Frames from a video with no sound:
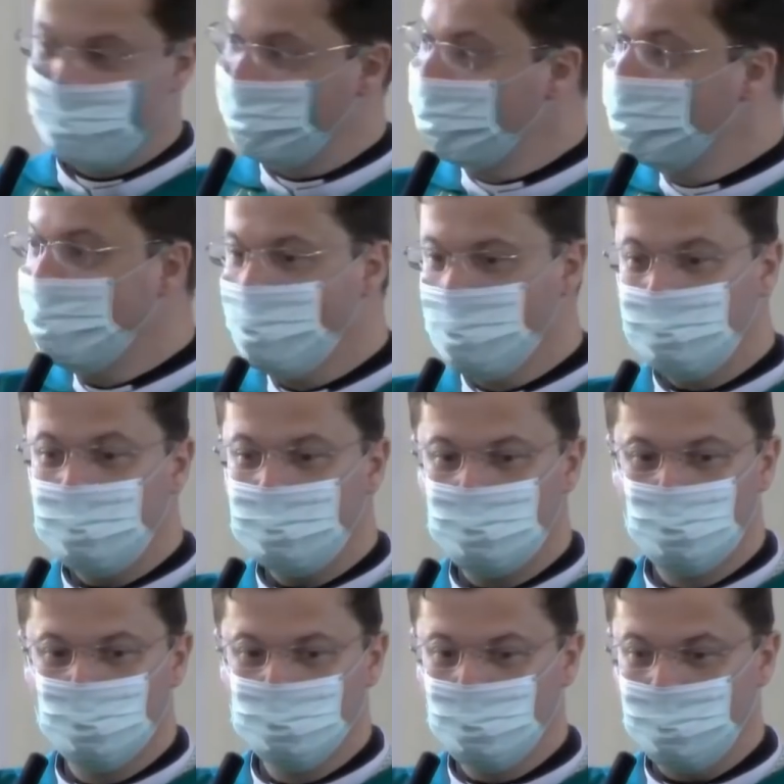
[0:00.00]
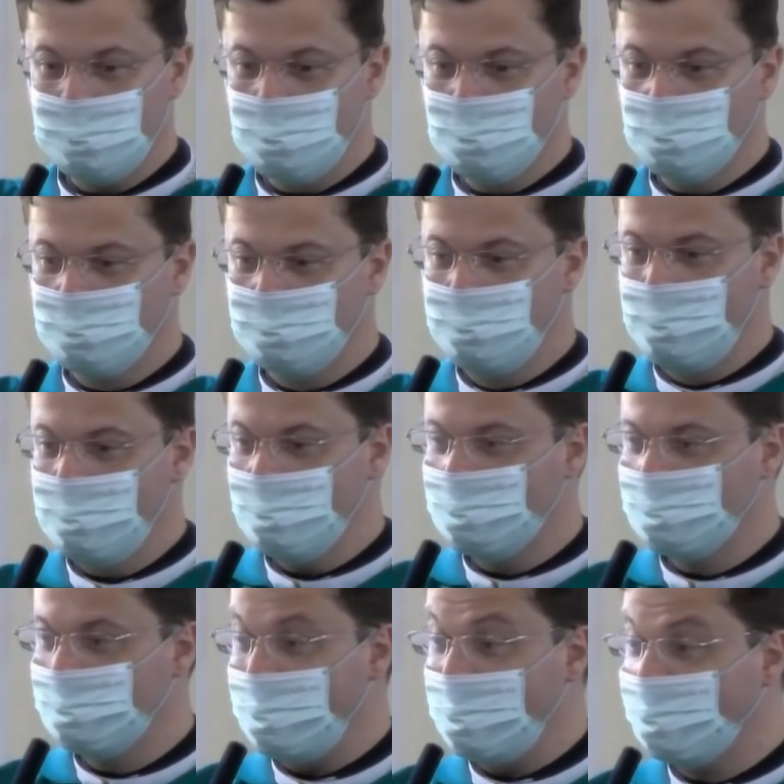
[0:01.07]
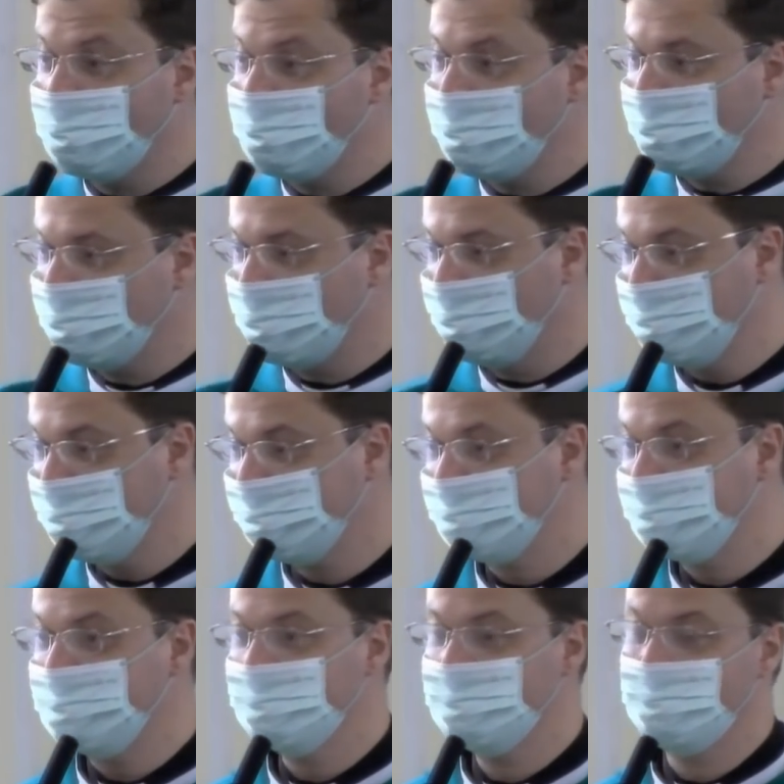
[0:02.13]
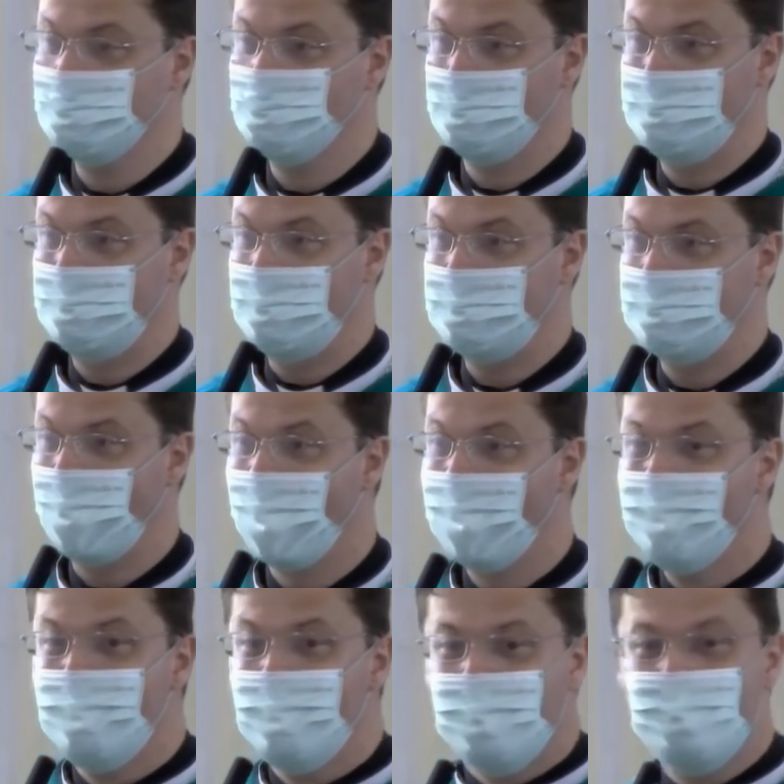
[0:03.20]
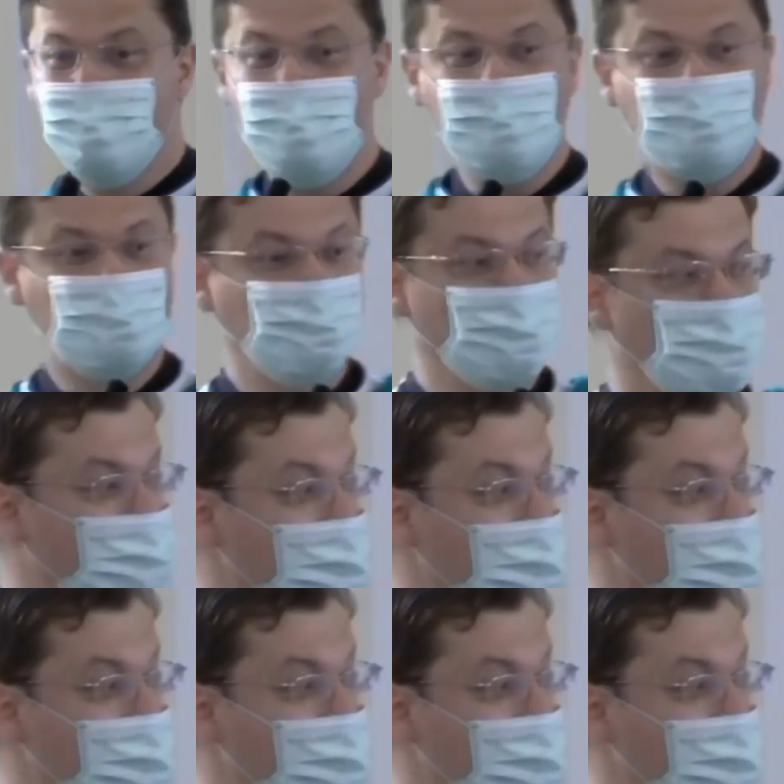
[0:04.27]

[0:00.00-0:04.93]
muda tudo aqui os bancos para as pessoas se ajoelharem. Antes do